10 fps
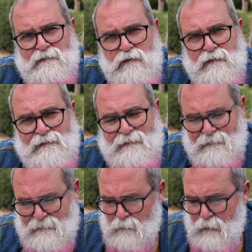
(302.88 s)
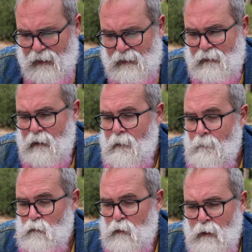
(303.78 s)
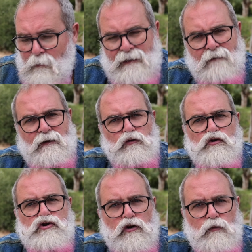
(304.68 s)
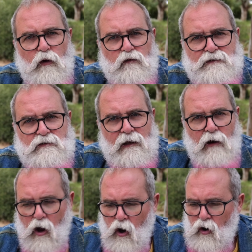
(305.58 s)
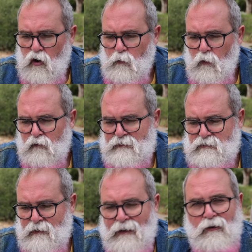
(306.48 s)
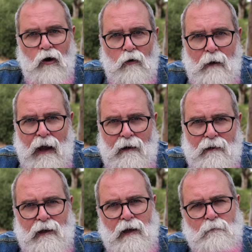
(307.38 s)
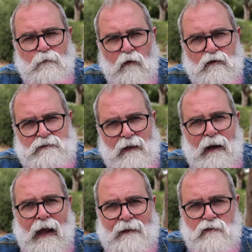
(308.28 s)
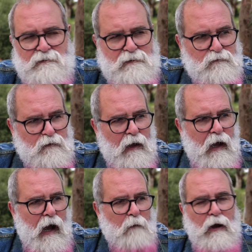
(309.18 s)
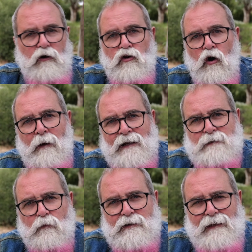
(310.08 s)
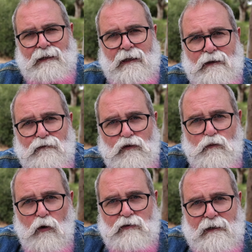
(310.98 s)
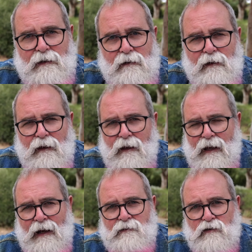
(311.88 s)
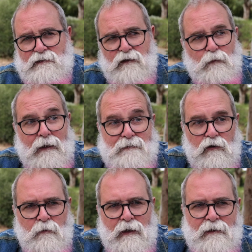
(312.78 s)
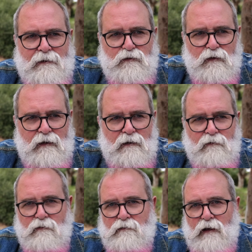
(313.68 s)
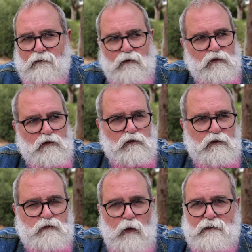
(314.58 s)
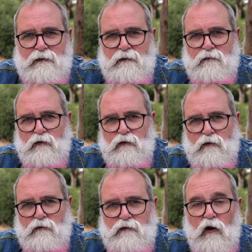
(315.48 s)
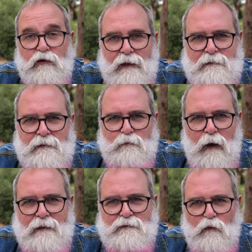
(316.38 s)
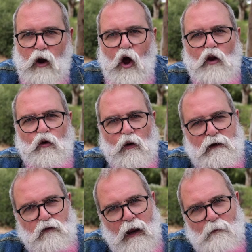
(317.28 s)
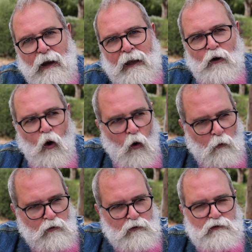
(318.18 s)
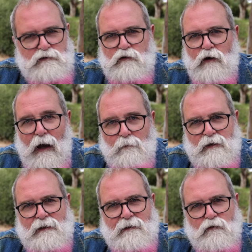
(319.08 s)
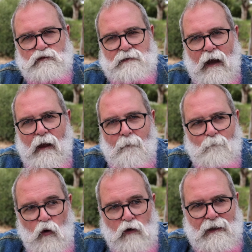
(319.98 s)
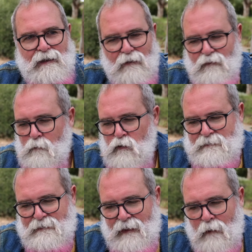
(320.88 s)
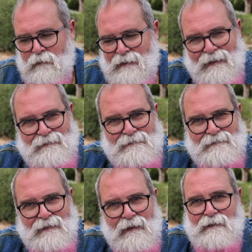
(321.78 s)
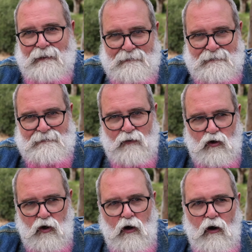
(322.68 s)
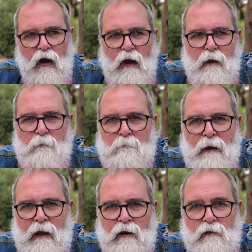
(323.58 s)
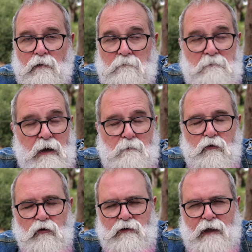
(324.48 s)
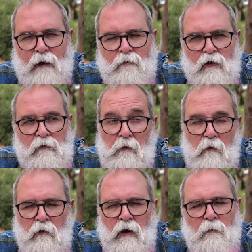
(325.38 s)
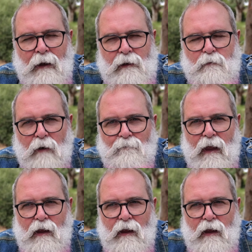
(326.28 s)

les utilisaient, ces appareils. Et puis après, tu avais deux genres de professionnels. Le professionnel normal et le professionnel intensif. Ah bah, le normal, ça peut être quelqu'un qui fait du portrait. Hein. Et l'intensif, bah, c'est le mec qui se fait euh, de la photo sportive euh, dans l'Antarctique, par exemple. Donc, il faut un appareil robuste, rapide et tout ça. Donc, il y a vraiment ces gammes qui existaient et qui existent encore, mais euh, les plus hautes gammes, on n'en parlait pas.